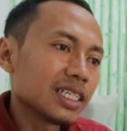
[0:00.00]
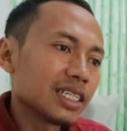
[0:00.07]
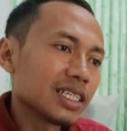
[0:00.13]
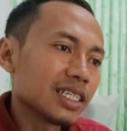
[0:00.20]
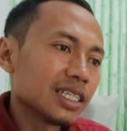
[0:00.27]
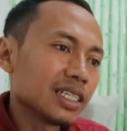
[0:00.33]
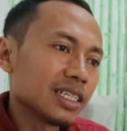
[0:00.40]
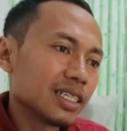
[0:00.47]

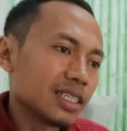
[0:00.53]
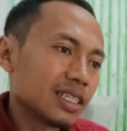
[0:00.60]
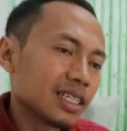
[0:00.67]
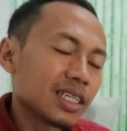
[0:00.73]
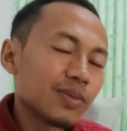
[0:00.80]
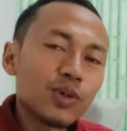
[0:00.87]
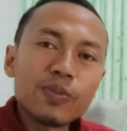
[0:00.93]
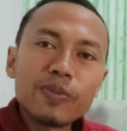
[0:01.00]
uh,
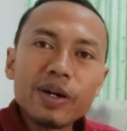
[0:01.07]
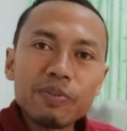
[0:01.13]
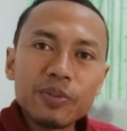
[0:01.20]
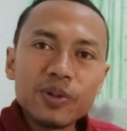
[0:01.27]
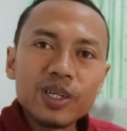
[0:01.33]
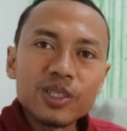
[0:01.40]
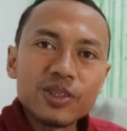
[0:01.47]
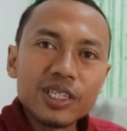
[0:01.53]
kebun
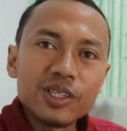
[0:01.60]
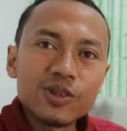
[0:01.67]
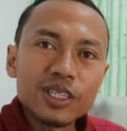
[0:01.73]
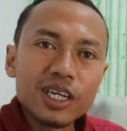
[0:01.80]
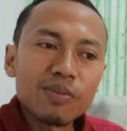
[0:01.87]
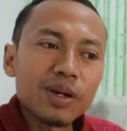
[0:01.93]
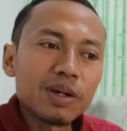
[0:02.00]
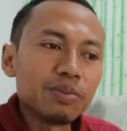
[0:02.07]
bambu atau di
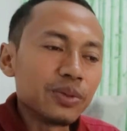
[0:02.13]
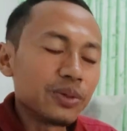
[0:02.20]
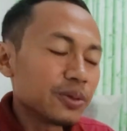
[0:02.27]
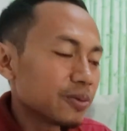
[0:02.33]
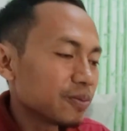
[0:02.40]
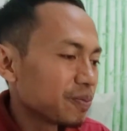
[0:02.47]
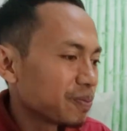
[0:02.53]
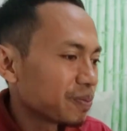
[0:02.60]
hutan
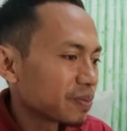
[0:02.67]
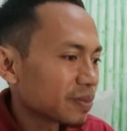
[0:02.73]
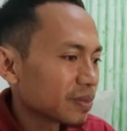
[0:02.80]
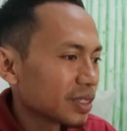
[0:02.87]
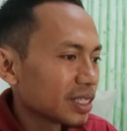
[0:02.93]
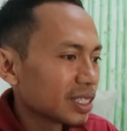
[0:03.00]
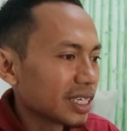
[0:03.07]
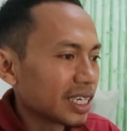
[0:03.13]
bambu
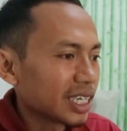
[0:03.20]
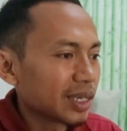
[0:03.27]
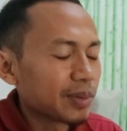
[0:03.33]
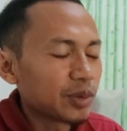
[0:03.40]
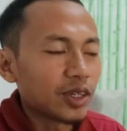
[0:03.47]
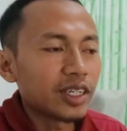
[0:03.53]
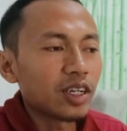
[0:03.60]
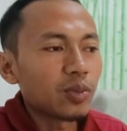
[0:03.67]
jadi
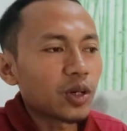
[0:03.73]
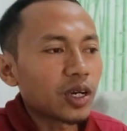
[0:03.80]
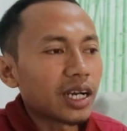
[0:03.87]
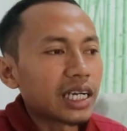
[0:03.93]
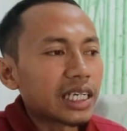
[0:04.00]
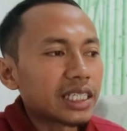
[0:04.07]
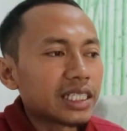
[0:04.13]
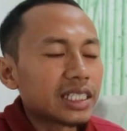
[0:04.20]
kebetulan di Lombok
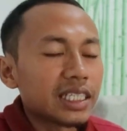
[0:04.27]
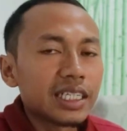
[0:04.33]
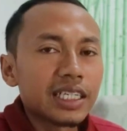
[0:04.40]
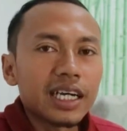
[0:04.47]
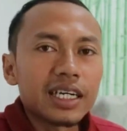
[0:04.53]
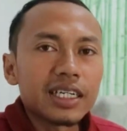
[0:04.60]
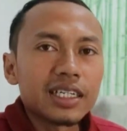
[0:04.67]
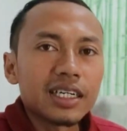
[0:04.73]
Ranik di sini
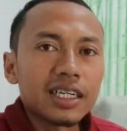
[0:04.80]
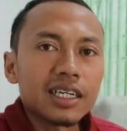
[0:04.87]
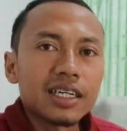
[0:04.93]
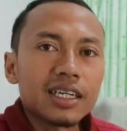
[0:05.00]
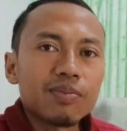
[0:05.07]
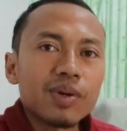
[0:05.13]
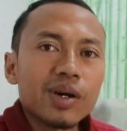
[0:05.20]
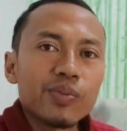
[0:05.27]

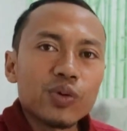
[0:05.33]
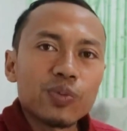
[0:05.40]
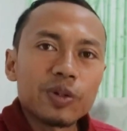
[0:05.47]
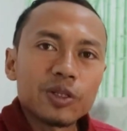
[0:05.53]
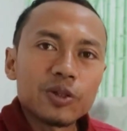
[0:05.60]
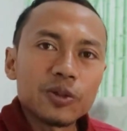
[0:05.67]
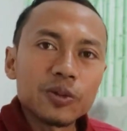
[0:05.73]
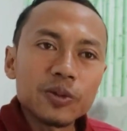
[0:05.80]
ada bambu
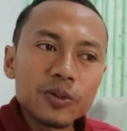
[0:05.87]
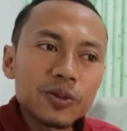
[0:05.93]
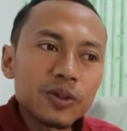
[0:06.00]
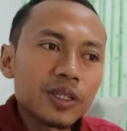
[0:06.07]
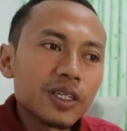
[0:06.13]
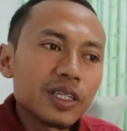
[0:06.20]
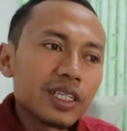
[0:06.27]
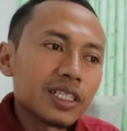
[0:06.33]
petung
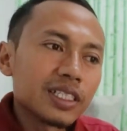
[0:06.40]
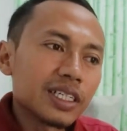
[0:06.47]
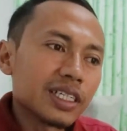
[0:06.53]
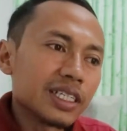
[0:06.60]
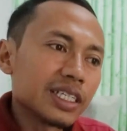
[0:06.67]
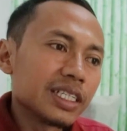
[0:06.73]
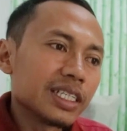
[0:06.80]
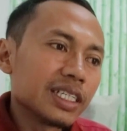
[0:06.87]

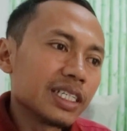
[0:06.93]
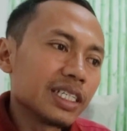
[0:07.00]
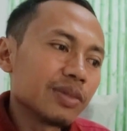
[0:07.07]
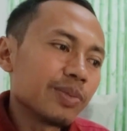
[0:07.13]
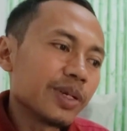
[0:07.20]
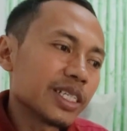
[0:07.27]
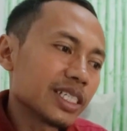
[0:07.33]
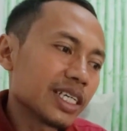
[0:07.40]
jadi di
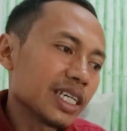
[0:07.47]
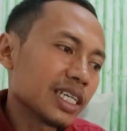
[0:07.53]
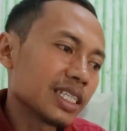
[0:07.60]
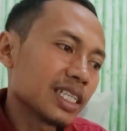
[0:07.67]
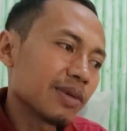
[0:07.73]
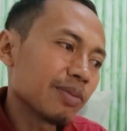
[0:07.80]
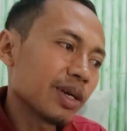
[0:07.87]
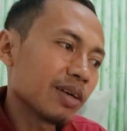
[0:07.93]
biasanya
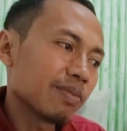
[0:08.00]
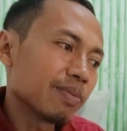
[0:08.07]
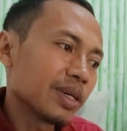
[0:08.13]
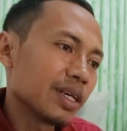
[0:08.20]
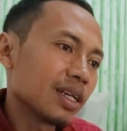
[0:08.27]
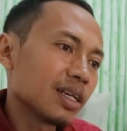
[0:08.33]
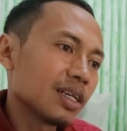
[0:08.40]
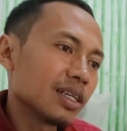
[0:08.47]
kita
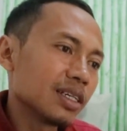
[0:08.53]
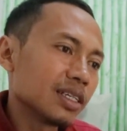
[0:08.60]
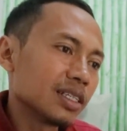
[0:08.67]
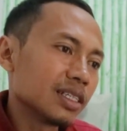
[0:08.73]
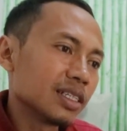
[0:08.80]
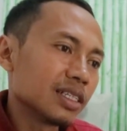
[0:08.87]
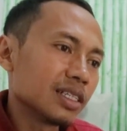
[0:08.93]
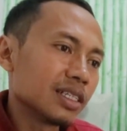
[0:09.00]
mengambil
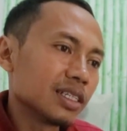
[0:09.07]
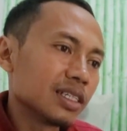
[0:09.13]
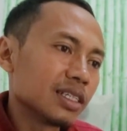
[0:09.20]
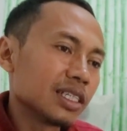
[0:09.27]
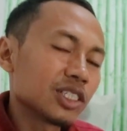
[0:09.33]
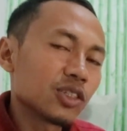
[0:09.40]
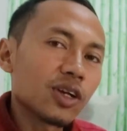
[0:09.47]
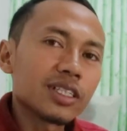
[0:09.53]
uh,
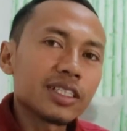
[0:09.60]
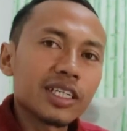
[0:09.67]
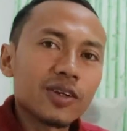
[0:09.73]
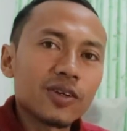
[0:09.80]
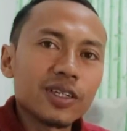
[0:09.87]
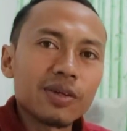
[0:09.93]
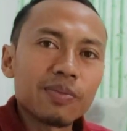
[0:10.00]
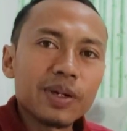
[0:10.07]
isolat
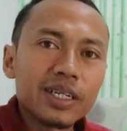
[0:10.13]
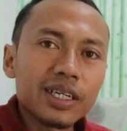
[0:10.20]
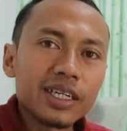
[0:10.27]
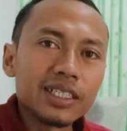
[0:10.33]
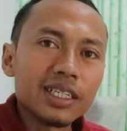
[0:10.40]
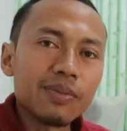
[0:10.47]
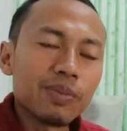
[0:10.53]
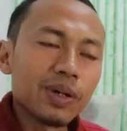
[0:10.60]
trichoderma
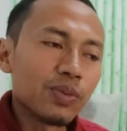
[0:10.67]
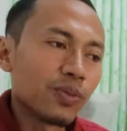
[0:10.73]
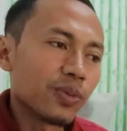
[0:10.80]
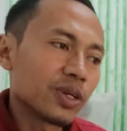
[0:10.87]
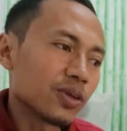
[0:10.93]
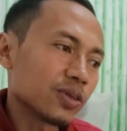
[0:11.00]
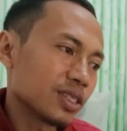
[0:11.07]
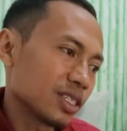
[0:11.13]
dari jam bambu
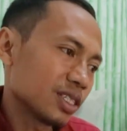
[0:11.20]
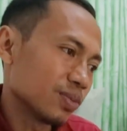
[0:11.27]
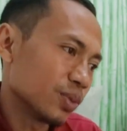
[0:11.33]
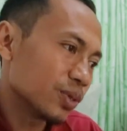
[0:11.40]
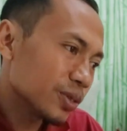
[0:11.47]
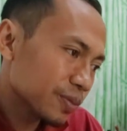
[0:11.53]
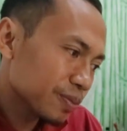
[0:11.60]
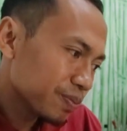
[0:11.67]
petung
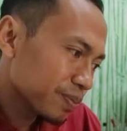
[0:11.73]
tersebut